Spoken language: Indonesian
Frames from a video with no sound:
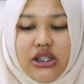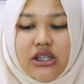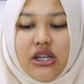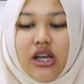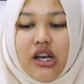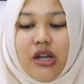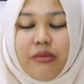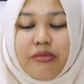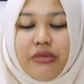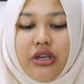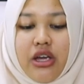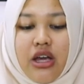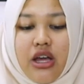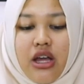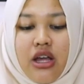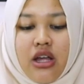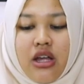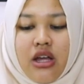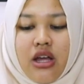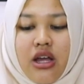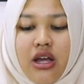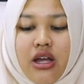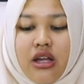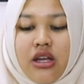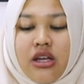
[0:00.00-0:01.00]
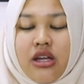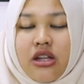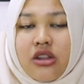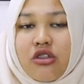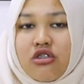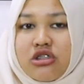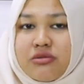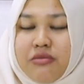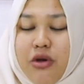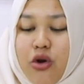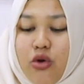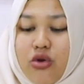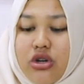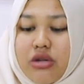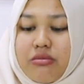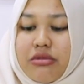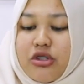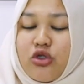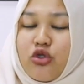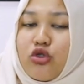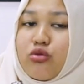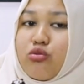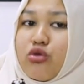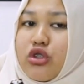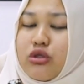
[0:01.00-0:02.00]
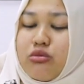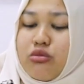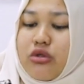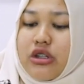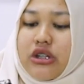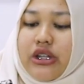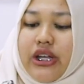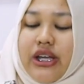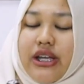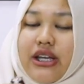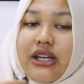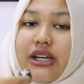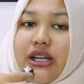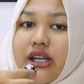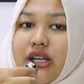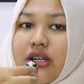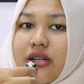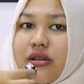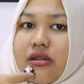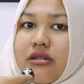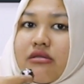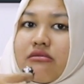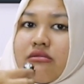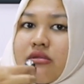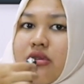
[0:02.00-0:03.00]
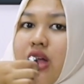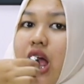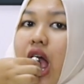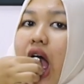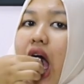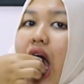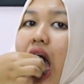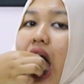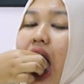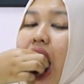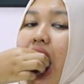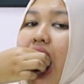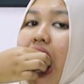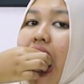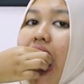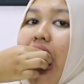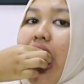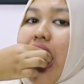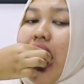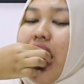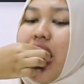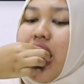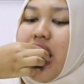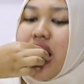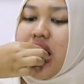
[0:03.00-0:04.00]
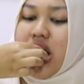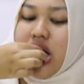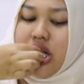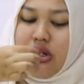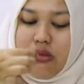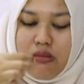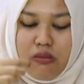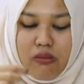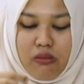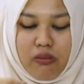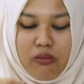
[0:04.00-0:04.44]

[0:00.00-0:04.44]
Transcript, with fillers: dalamnya, terus baru dibentuk bulat-bulat kayak gini. Hmm.